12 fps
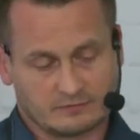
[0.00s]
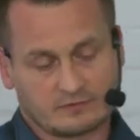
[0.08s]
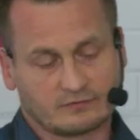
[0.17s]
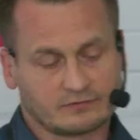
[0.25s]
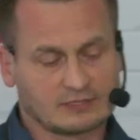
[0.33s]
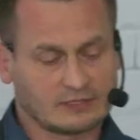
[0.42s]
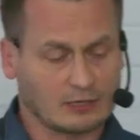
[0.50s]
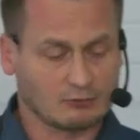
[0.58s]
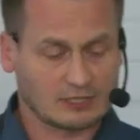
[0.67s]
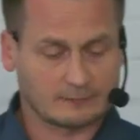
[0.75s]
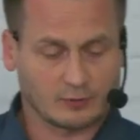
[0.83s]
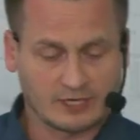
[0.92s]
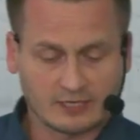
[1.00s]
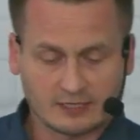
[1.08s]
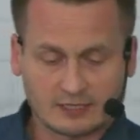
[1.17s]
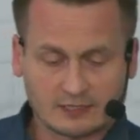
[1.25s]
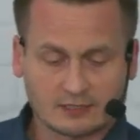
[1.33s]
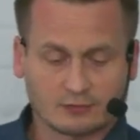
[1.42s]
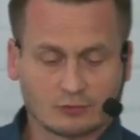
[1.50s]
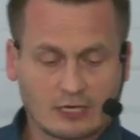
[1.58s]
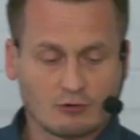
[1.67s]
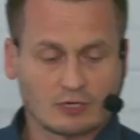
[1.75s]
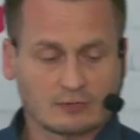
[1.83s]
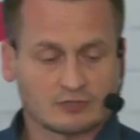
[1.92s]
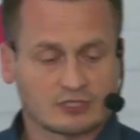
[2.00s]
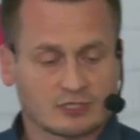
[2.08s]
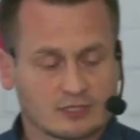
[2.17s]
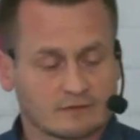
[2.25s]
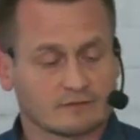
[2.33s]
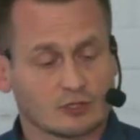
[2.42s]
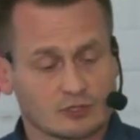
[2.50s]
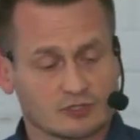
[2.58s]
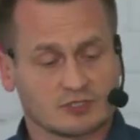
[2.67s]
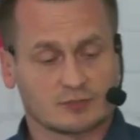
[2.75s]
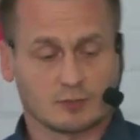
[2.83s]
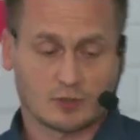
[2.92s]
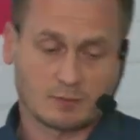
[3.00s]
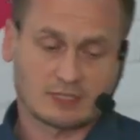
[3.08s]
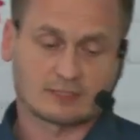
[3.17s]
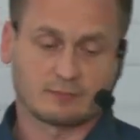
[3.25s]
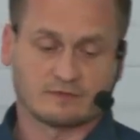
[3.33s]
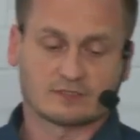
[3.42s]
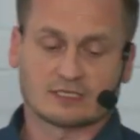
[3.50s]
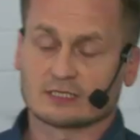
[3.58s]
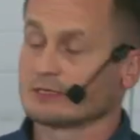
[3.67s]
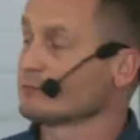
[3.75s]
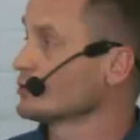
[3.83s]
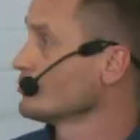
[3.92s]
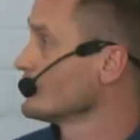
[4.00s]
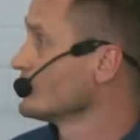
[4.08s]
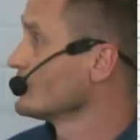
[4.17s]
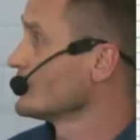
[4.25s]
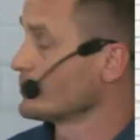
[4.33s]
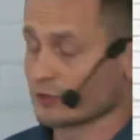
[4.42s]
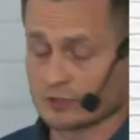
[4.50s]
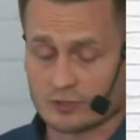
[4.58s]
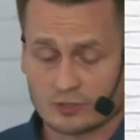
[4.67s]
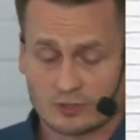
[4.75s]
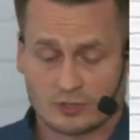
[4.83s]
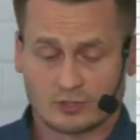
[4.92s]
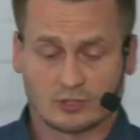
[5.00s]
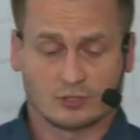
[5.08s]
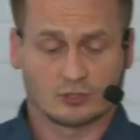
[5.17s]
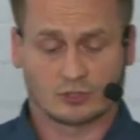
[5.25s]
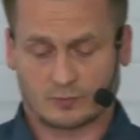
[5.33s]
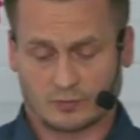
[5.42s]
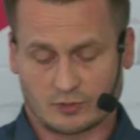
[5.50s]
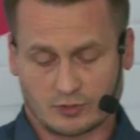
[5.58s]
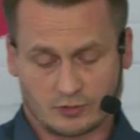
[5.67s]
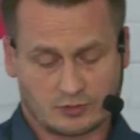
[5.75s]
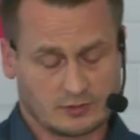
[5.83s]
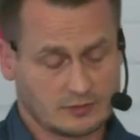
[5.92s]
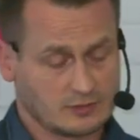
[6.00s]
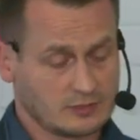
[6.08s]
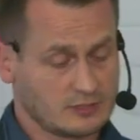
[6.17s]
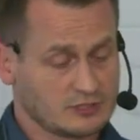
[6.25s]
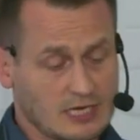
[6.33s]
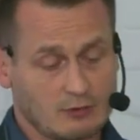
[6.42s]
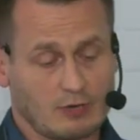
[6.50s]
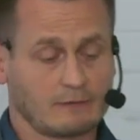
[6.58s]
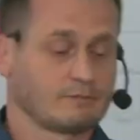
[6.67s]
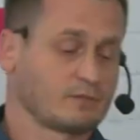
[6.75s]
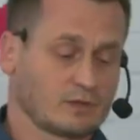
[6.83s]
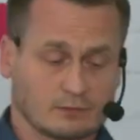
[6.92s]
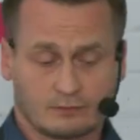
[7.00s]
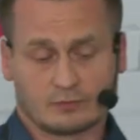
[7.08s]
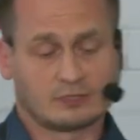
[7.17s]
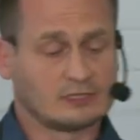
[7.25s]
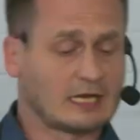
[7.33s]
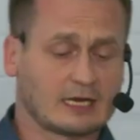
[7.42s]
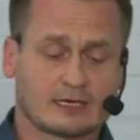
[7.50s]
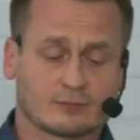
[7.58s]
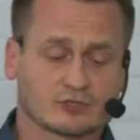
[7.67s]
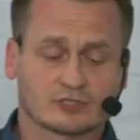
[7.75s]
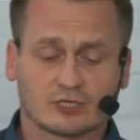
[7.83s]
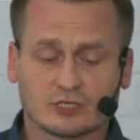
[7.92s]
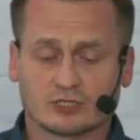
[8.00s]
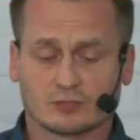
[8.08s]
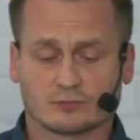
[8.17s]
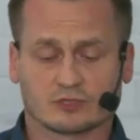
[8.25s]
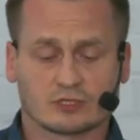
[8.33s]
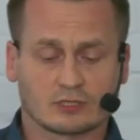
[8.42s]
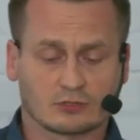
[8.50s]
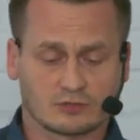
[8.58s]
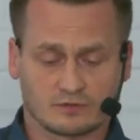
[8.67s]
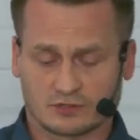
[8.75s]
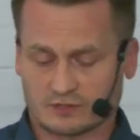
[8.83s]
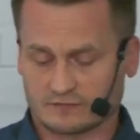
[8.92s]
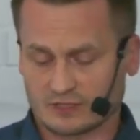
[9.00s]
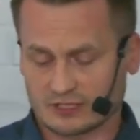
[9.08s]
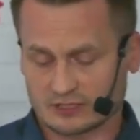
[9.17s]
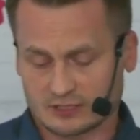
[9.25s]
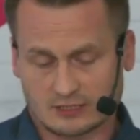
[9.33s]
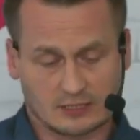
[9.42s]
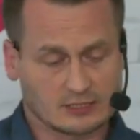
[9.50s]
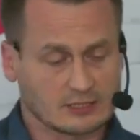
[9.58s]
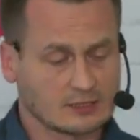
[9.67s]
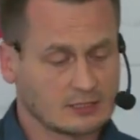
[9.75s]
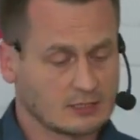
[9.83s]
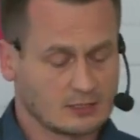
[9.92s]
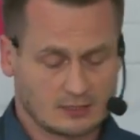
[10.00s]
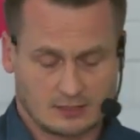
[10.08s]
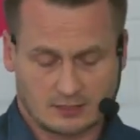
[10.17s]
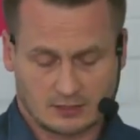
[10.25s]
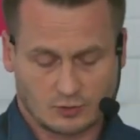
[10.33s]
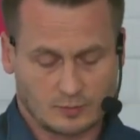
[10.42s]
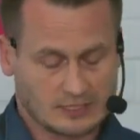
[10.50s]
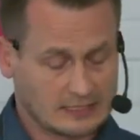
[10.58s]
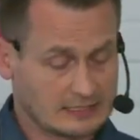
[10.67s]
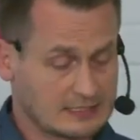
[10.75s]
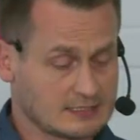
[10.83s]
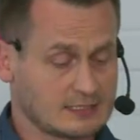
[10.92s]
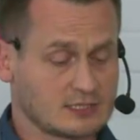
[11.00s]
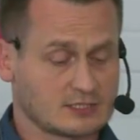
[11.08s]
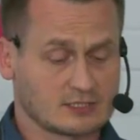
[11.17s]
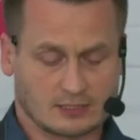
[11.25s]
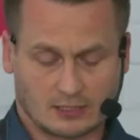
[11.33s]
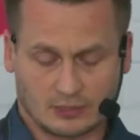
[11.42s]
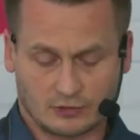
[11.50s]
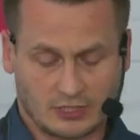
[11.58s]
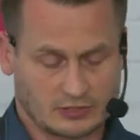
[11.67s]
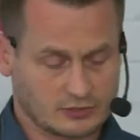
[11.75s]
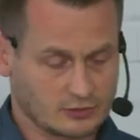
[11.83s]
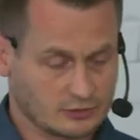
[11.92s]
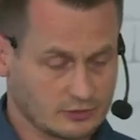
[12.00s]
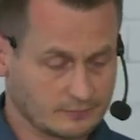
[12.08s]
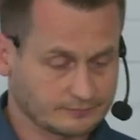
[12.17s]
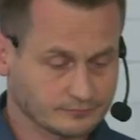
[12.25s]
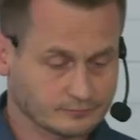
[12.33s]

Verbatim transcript: W tych akurat projektach udało nam się wdrożyć Swarma z powodzeniem, który do tej pory, do tej pory on e, działa. Dalej można iść i można oczywiście wdrażać dalej e, Kubernetesa, jeżeli jest taka konieczność